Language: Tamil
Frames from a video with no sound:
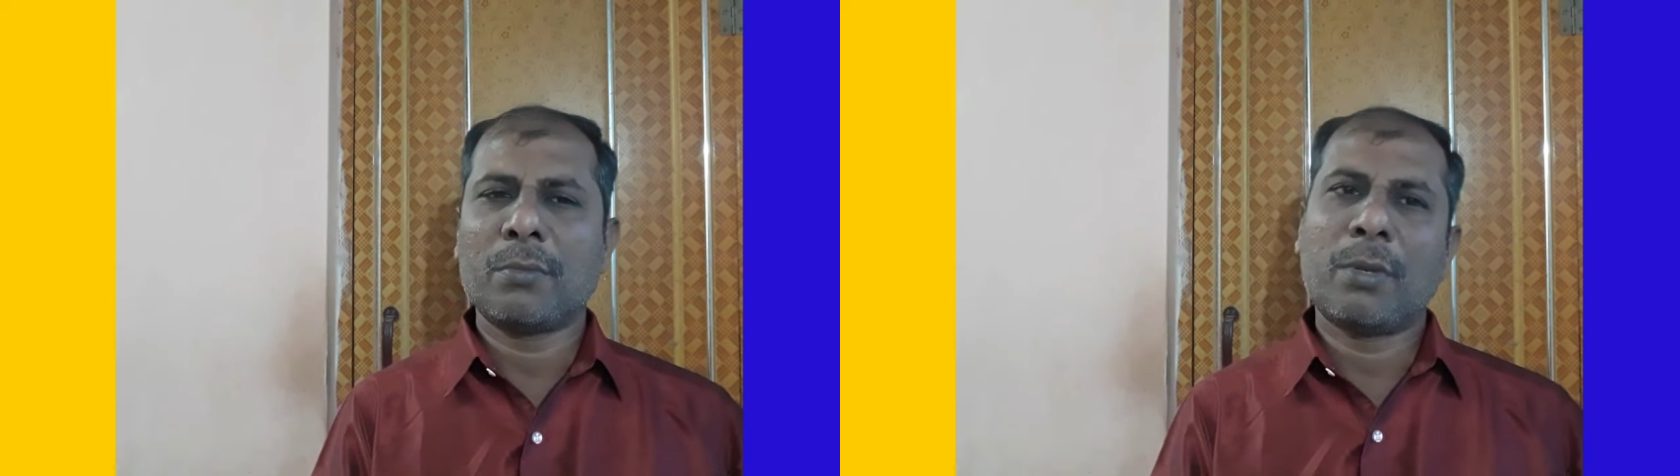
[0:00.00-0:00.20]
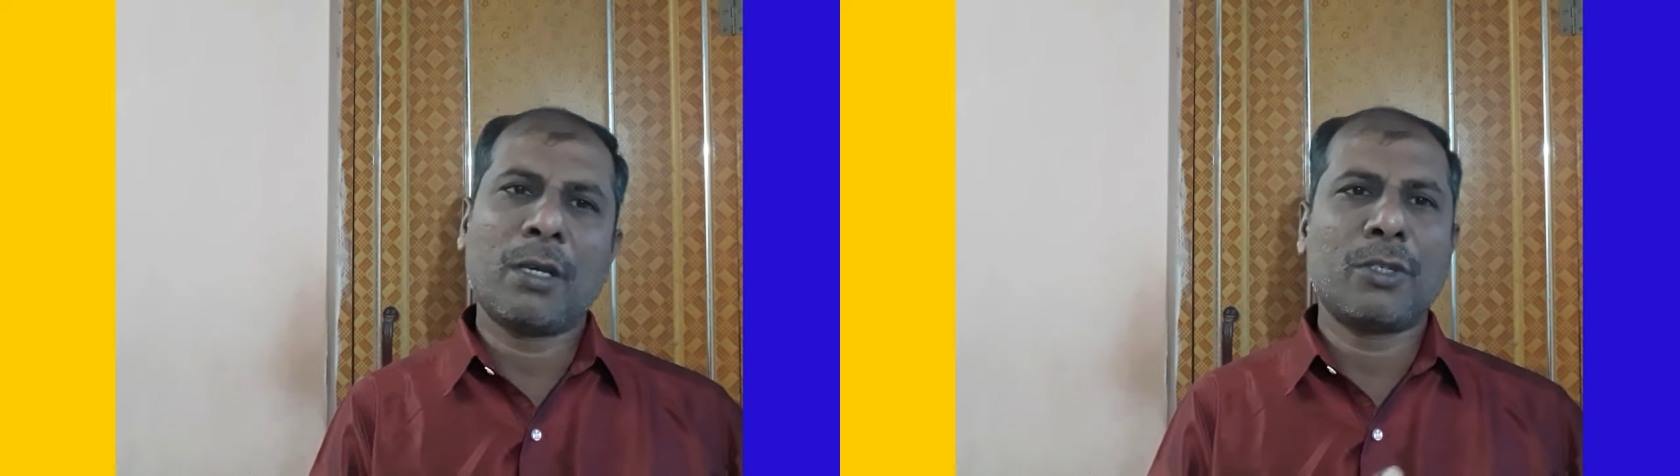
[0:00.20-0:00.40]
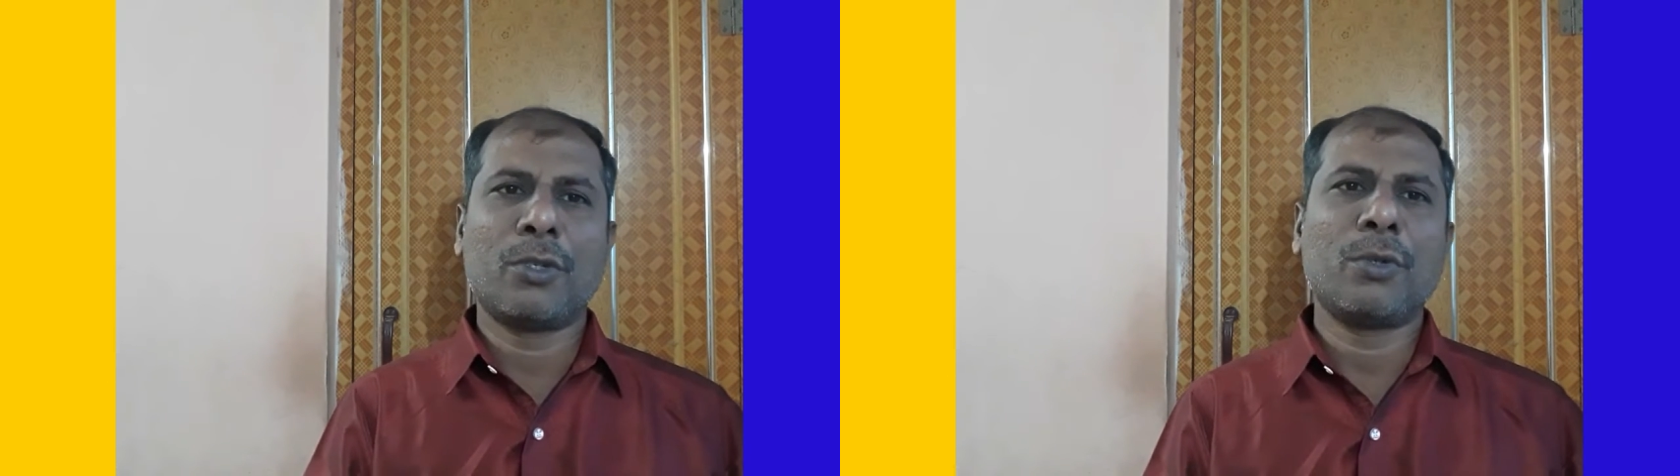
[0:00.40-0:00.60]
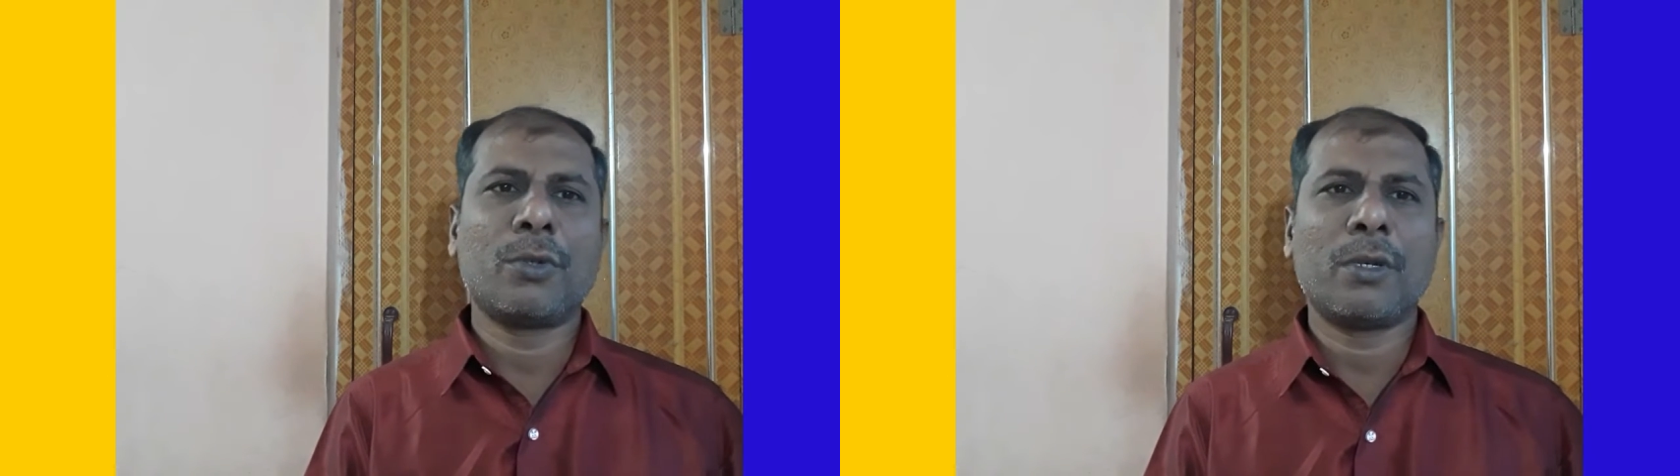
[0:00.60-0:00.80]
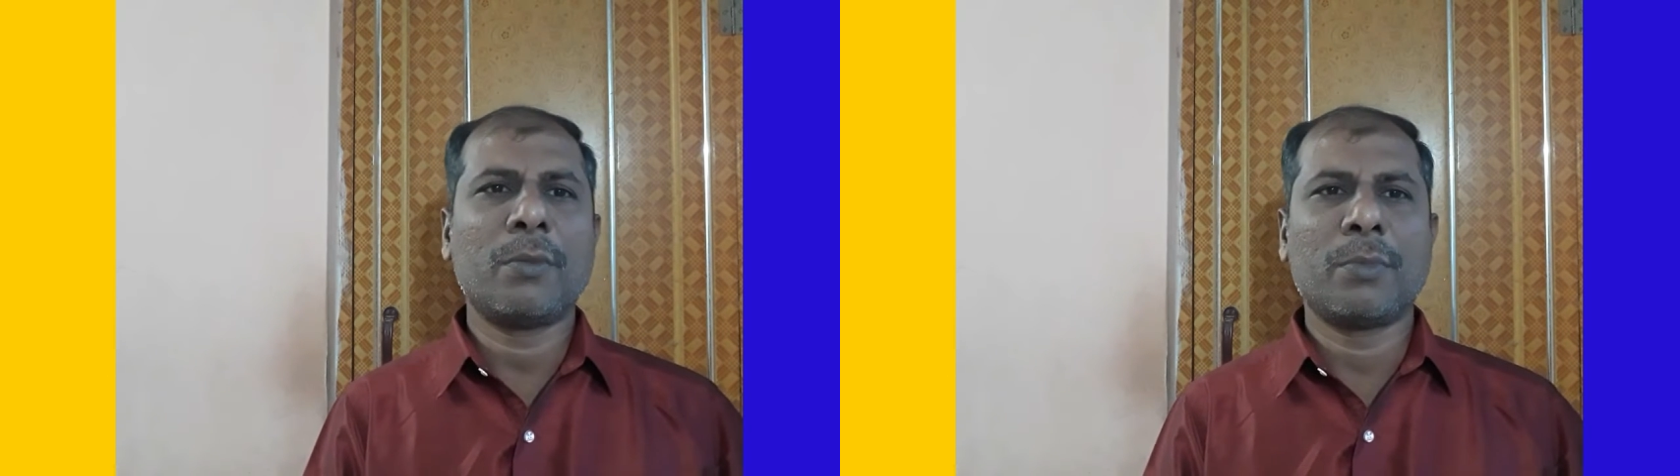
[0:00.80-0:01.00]
பார்ட் டூ
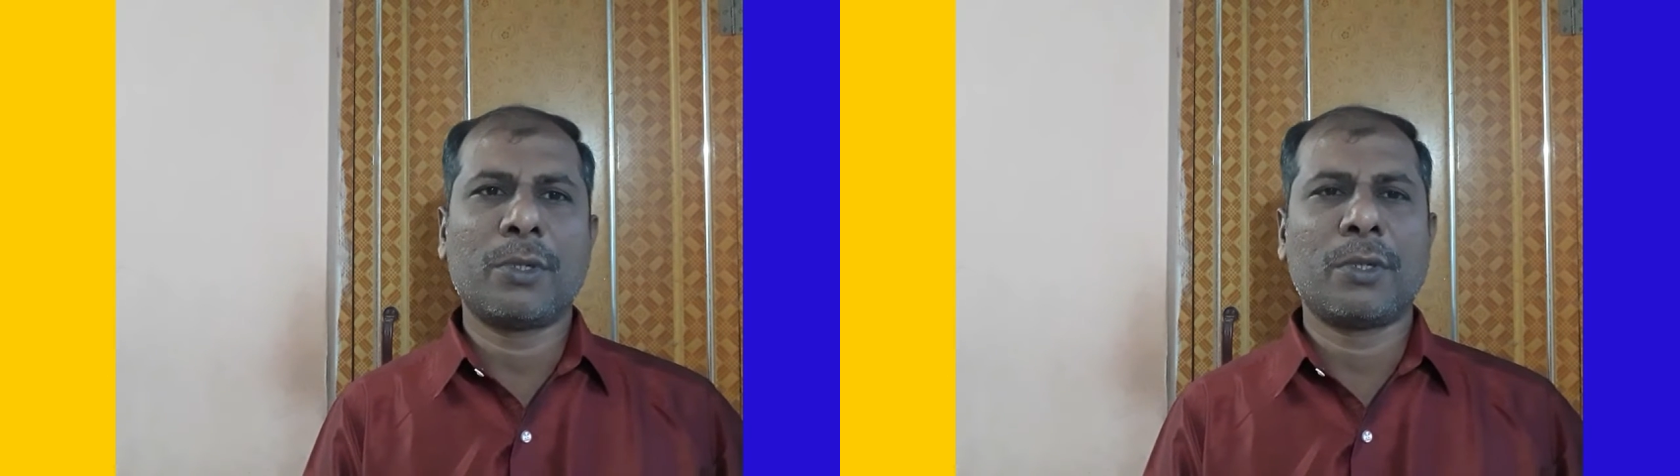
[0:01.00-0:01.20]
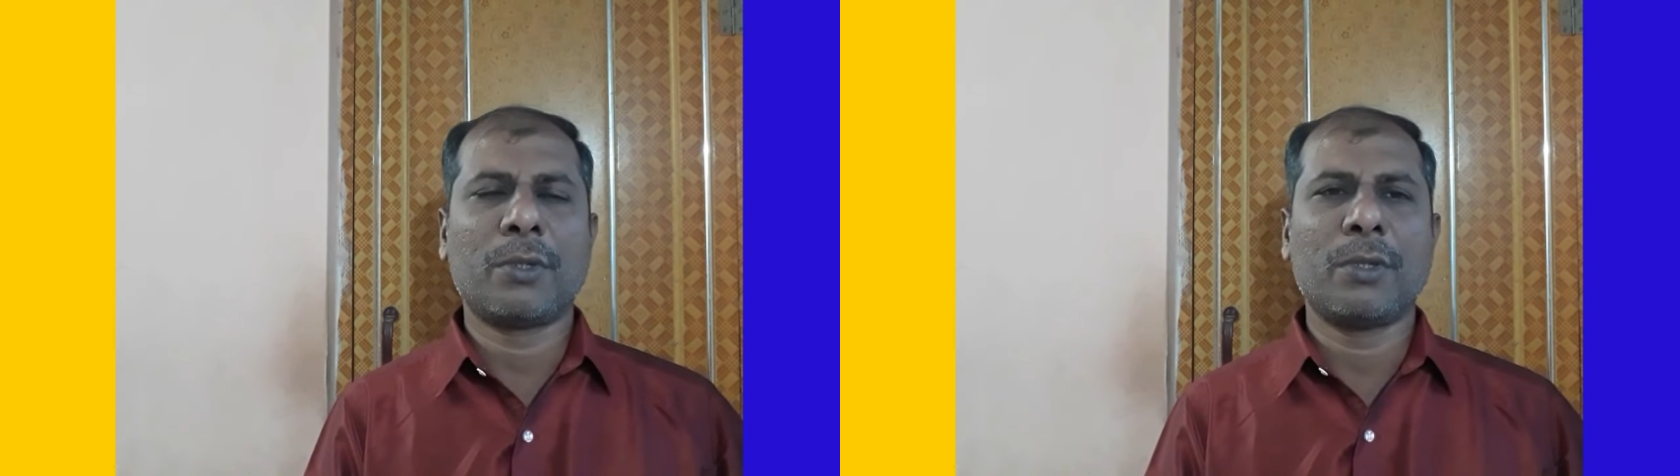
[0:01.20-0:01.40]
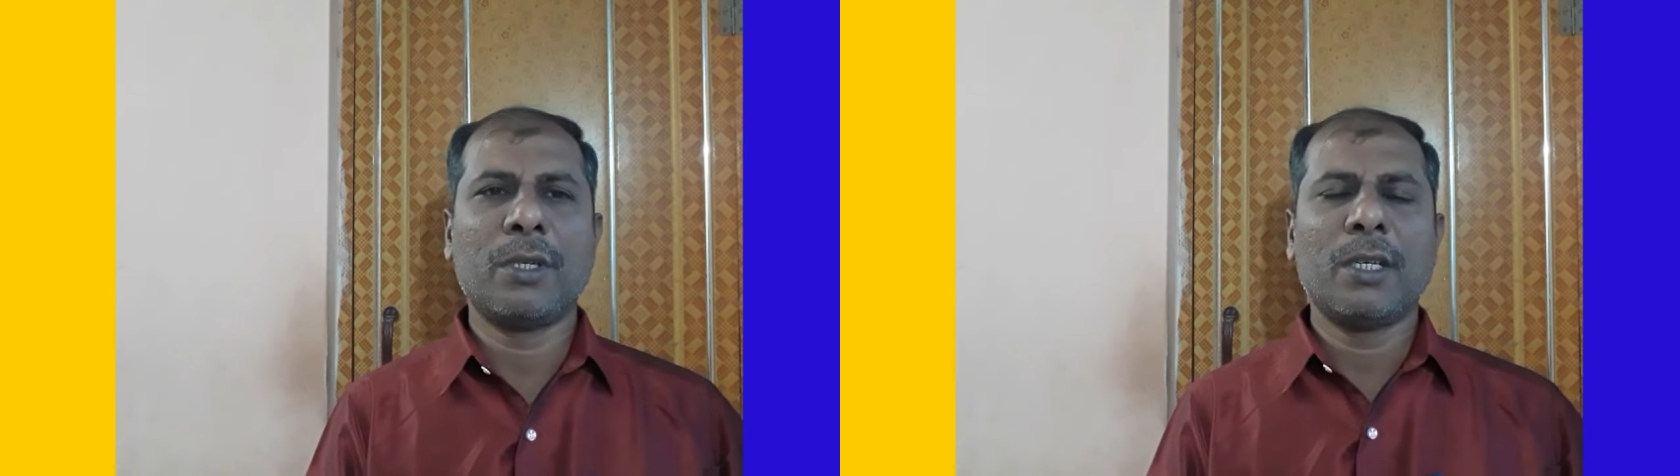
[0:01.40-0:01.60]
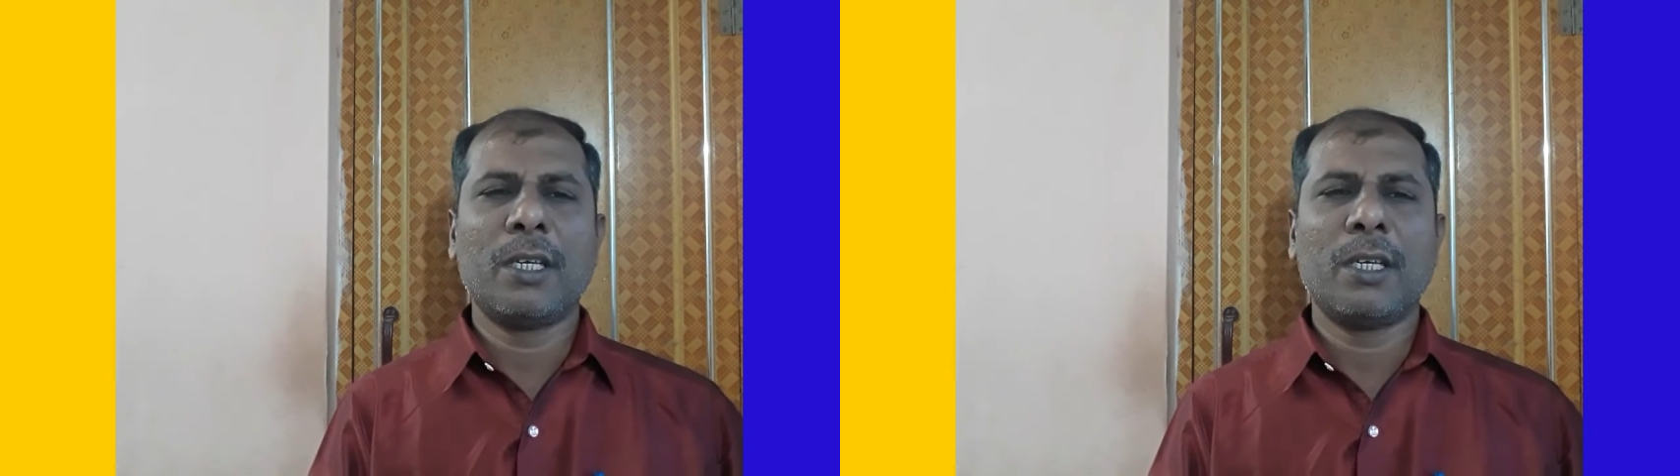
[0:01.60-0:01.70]
கூட போட்டிருக்கோம்